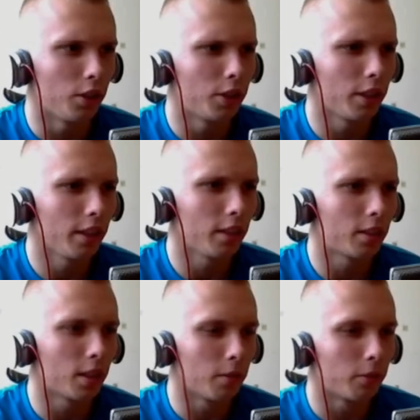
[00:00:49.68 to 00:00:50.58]
I gdzie ja
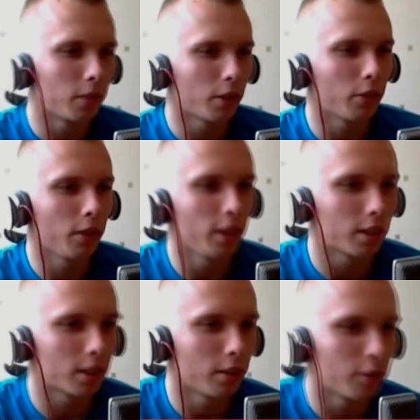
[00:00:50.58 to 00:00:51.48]
jestem? W tej chwili
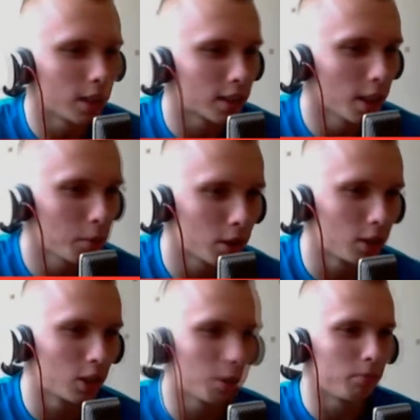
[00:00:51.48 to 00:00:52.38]
jestem w recepcji,
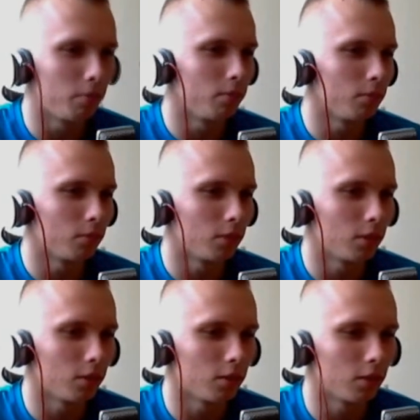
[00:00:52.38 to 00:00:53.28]
gdzie...
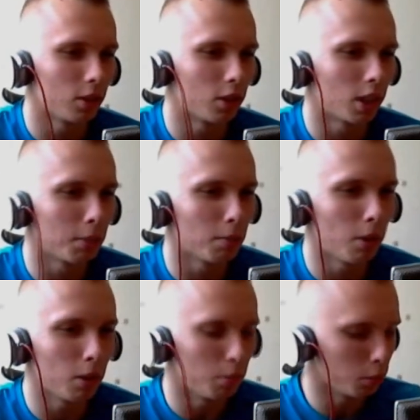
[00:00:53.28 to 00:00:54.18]
Gdzie robię
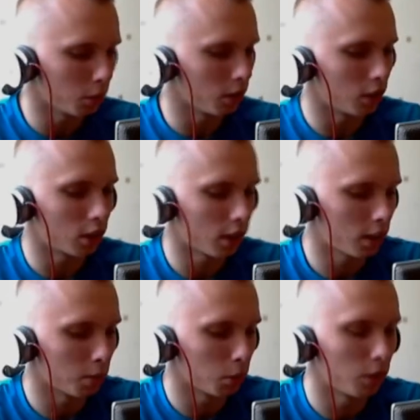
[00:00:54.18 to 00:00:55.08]
mały burdel,
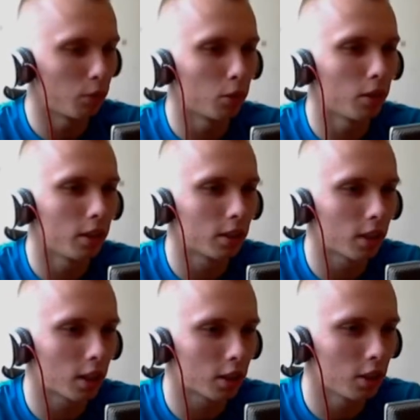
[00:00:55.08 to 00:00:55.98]
czekajcie, bo tutaj w ogóle jest
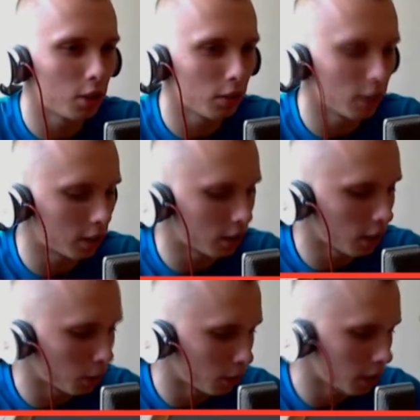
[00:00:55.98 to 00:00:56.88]
strasznie dziwne
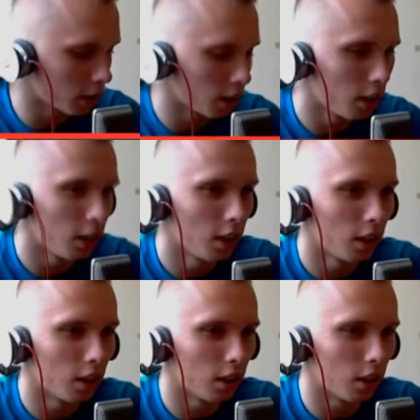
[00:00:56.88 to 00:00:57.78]
sterowanie.
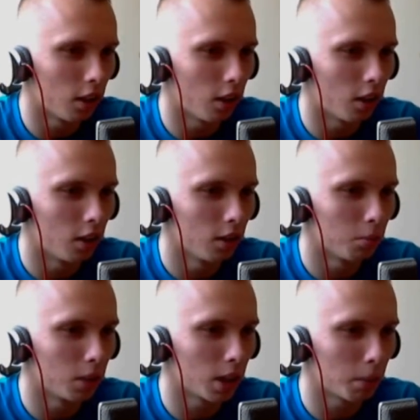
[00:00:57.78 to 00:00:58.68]
O,
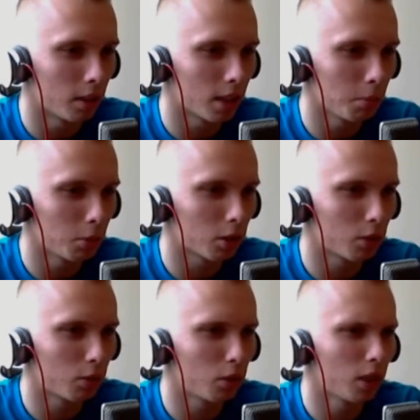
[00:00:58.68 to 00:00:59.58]
mogę palcami
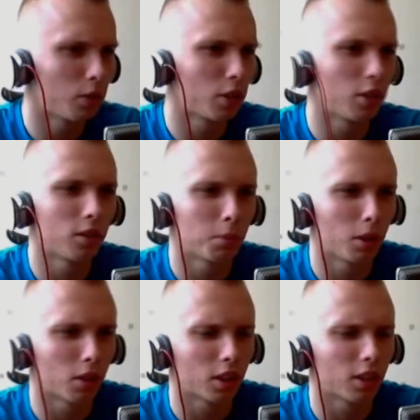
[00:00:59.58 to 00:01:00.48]
ruszać w ogóle wcześniej,
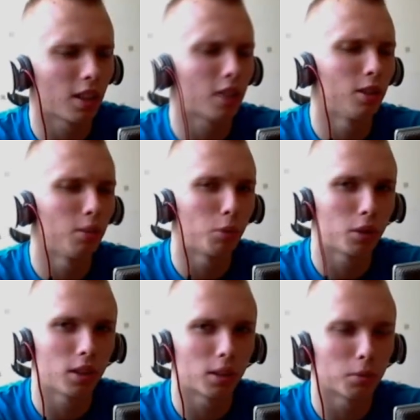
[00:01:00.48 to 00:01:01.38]
zrobiłem tutaj straszny
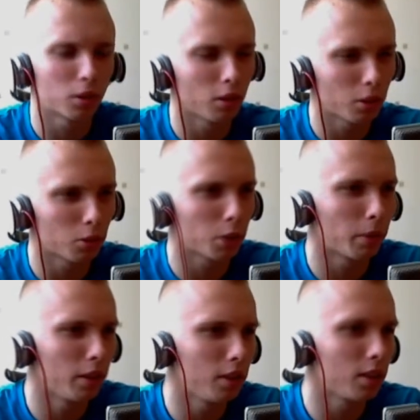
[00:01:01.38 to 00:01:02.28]
burdy na tym stoliku już
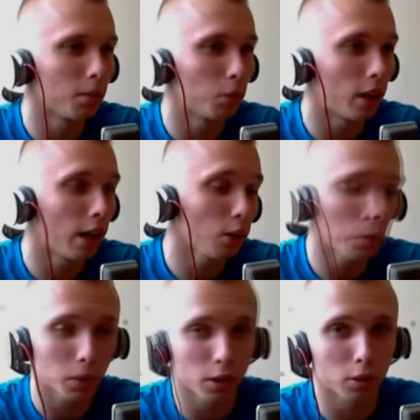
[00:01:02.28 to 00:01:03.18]
chyba nic nie było, a to
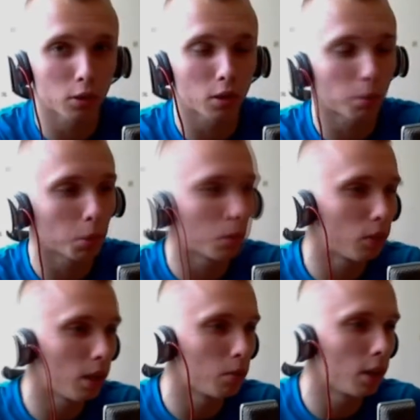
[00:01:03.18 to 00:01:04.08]
przez to, że
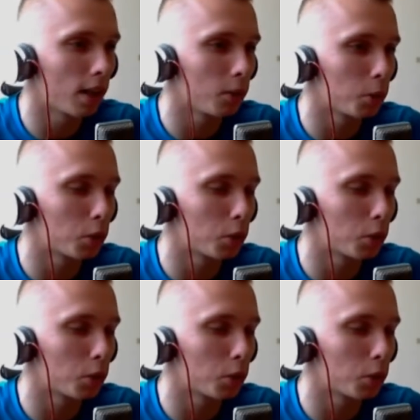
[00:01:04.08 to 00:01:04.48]
próbowałem ogarnąć